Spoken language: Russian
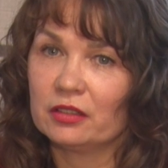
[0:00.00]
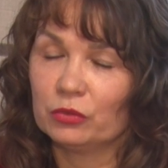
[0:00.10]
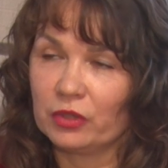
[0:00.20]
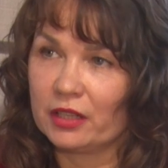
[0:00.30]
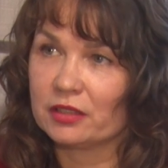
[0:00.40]

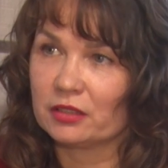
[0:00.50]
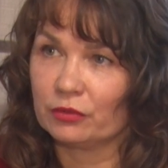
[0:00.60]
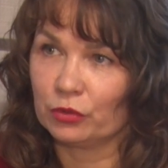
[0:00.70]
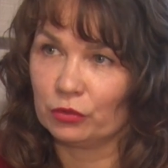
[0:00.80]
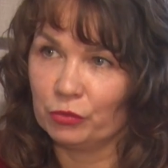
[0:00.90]
у нас,
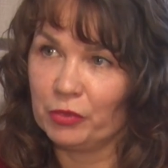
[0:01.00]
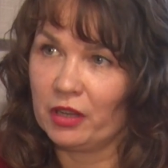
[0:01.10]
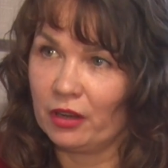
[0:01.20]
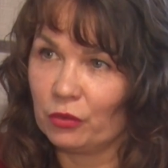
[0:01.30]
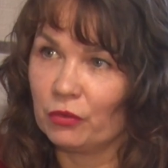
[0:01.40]
вот у
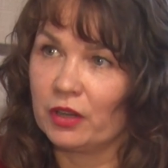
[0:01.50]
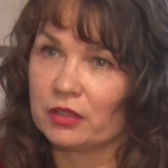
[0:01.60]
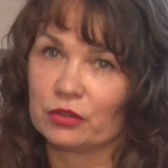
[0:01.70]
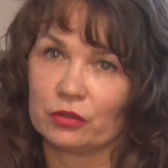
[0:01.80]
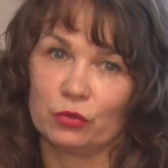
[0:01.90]
меня, у
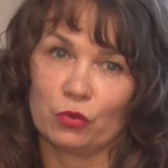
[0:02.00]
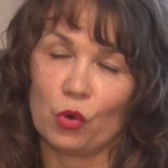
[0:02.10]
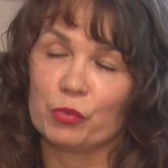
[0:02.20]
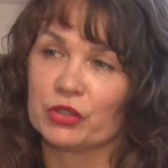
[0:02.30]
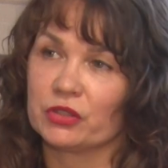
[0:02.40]
вас, у
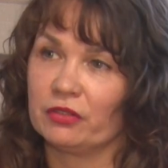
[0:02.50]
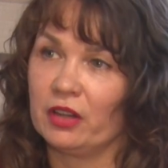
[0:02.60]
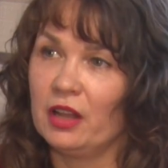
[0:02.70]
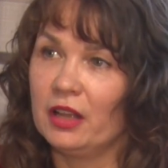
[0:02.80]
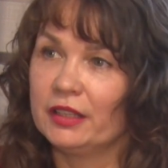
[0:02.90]

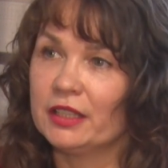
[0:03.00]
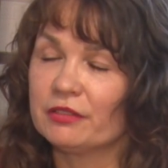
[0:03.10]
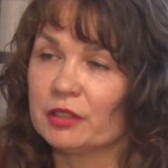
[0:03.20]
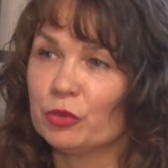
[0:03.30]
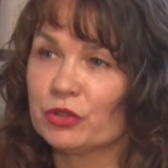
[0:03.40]
общества
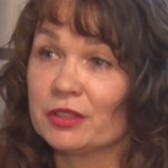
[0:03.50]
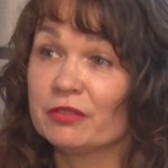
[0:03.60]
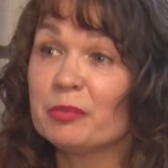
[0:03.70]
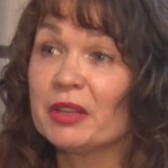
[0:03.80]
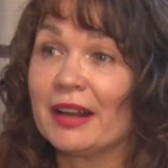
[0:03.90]
есть возможность
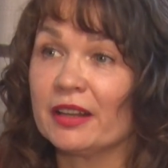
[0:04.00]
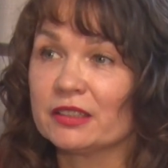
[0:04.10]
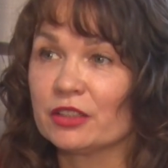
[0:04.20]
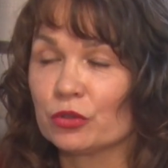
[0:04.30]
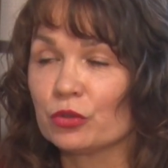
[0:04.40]

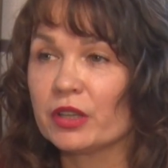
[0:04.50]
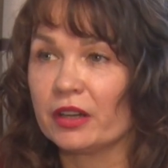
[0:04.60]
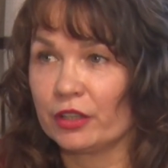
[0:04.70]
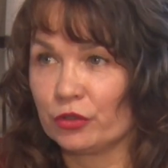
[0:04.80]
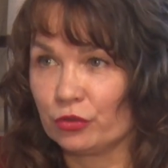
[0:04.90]
выбирать, что я
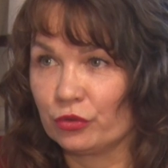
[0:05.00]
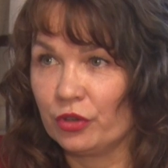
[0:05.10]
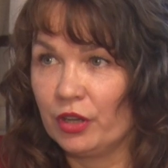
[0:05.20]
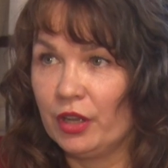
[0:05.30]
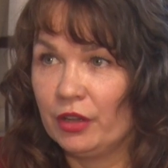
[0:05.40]
хочу.
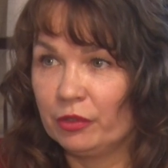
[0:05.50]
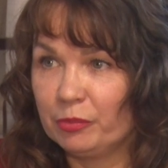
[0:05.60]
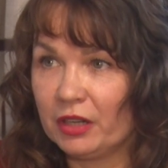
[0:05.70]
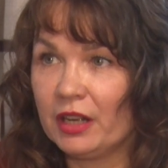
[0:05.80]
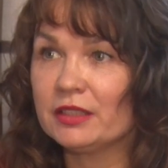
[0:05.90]

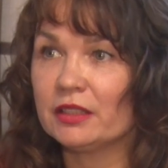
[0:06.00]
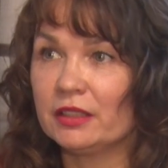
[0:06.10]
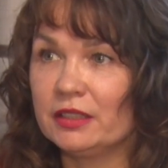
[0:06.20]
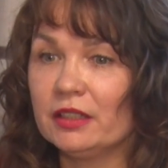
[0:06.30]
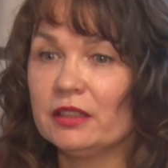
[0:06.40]
Выбирать
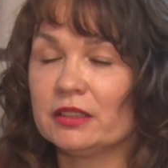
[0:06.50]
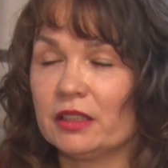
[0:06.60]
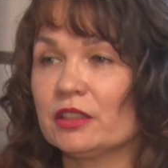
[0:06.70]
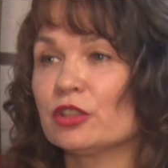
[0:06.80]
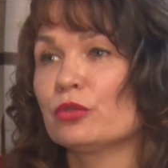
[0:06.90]
и делать
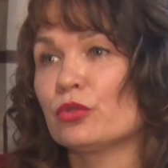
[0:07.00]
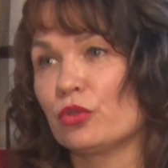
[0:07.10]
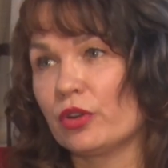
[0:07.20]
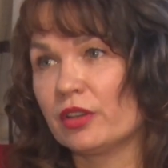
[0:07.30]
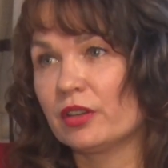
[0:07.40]
это с
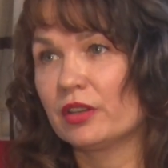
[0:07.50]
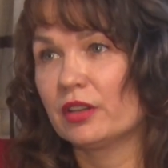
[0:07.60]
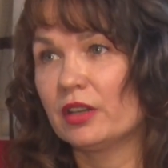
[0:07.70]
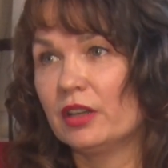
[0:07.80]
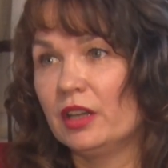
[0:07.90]
душой.
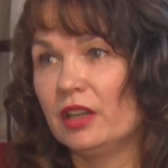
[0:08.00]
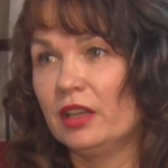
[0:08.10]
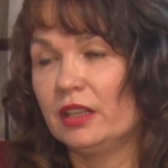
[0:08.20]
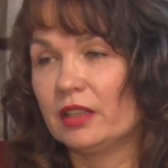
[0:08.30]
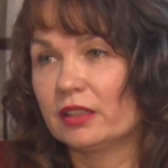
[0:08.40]

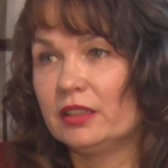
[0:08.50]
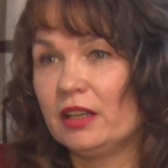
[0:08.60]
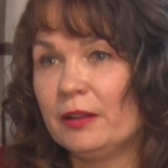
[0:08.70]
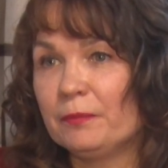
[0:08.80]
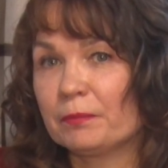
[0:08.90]
И
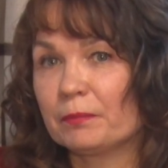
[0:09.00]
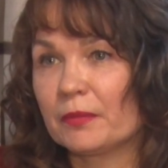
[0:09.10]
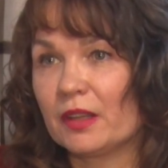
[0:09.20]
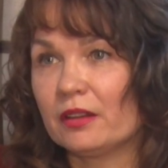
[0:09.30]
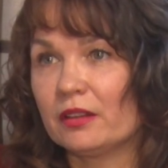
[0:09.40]
тогда
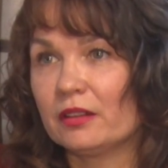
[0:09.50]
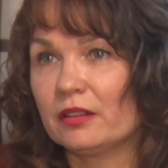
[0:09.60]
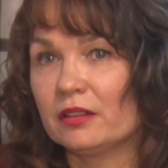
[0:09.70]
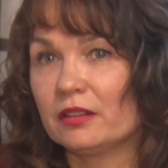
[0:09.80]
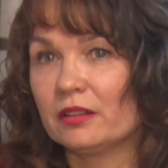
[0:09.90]

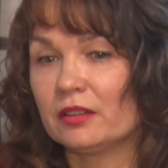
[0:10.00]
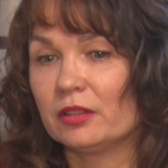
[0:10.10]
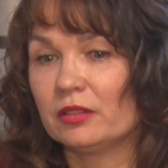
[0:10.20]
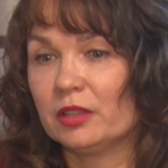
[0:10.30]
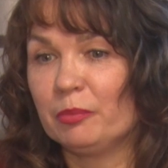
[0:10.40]

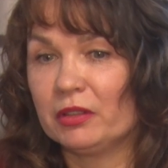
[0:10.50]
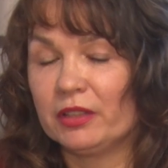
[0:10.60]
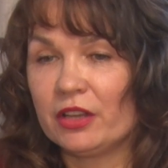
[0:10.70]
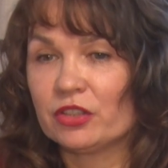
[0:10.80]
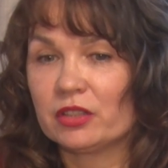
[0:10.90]
э,
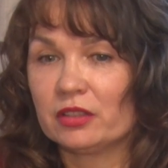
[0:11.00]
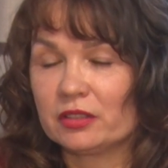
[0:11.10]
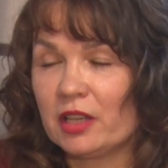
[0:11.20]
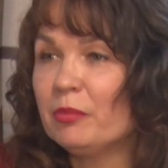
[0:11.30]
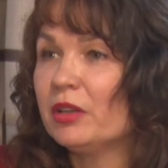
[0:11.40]
наполняешься
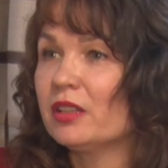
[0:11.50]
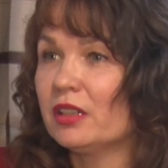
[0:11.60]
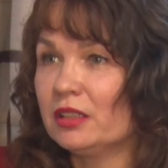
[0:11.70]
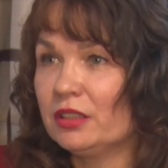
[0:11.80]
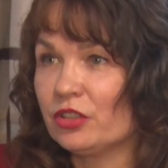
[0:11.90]
сам
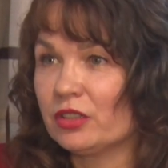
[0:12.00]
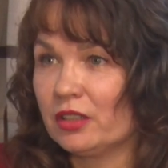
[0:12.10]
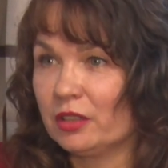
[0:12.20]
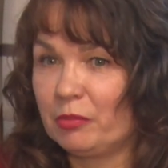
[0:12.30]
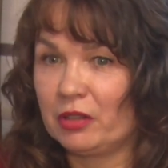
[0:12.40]

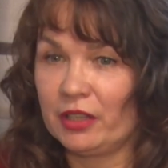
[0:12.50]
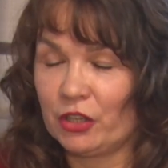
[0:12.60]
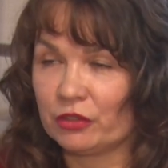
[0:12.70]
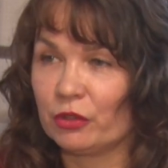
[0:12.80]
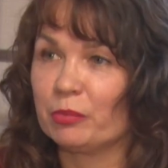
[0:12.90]
энергетически,
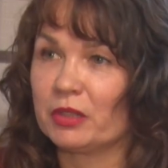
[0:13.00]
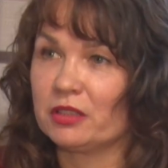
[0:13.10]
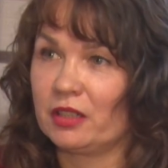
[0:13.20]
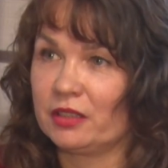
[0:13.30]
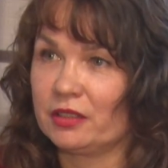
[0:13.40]
наполняешь свое
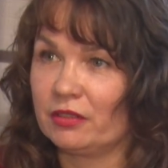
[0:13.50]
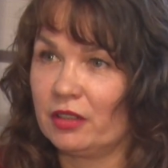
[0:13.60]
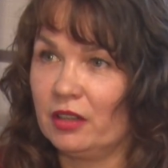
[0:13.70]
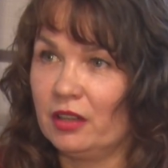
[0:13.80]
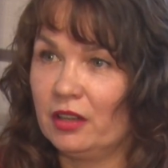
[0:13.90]
пространство.